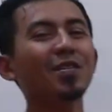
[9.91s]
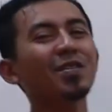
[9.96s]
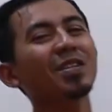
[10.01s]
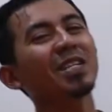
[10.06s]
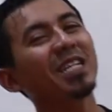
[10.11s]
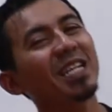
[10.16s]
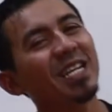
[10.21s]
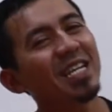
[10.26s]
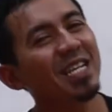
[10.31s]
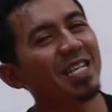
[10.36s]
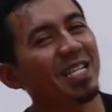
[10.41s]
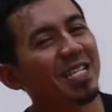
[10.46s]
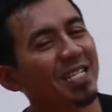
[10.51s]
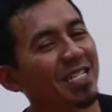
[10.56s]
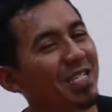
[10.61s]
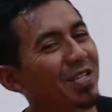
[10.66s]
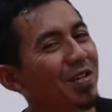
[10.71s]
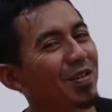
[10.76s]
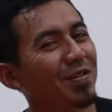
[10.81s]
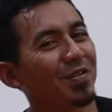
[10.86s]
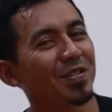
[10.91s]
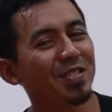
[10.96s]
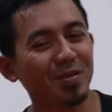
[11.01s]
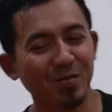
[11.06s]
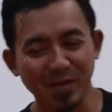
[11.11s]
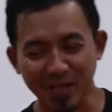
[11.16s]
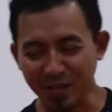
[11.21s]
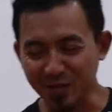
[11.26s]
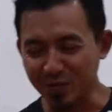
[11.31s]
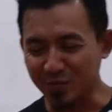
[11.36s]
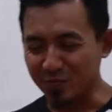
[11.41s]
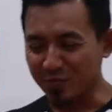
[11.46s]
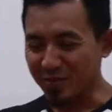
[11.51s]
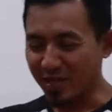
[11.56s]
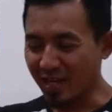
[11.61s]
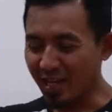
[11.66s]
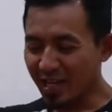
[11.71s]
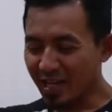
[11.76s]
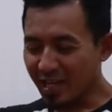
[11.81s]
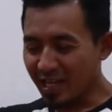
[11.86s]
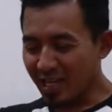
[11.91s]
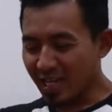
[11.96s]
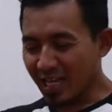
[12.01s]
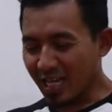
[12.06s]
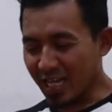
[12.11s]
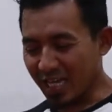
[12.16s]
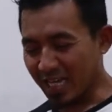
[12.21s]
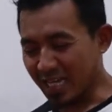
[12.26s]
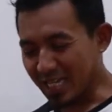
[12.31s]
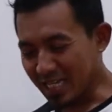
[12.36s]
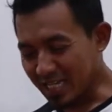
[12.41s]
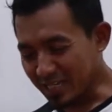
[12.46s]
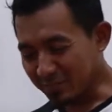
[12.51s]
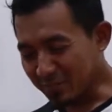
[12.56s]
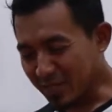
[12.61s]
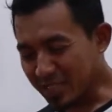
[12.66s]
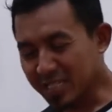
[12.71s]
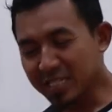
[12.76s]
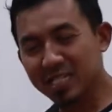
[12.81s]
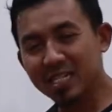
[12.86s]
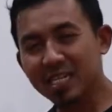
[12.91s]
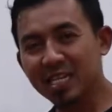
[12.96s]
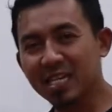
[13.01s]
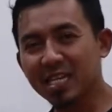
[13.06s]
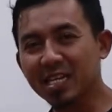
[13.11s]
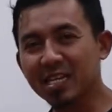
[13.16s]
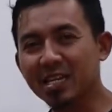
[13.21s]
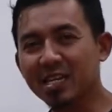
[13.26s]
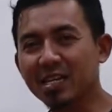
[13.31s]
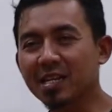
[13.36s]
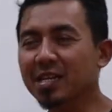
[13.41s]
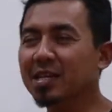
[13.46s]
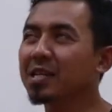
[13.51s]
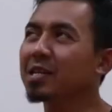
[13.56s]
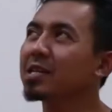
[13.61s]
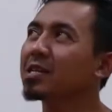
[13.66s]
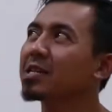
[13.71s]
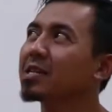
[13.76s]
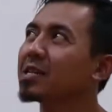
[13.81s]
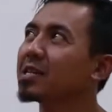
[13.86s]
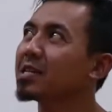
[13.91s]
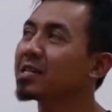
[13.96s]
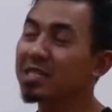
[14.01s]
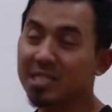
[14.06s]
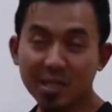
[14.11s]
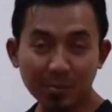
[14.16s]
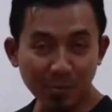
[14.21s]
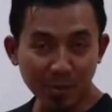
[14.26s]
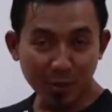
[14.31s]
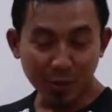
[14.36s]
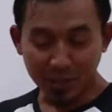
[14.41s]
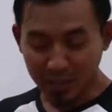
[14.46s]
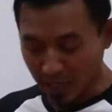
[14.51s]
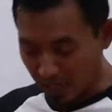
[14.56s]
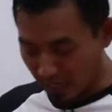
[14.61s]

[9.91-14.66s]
Oke, okay, yo, assalamualaikum ya. Uh, masih di si Bejo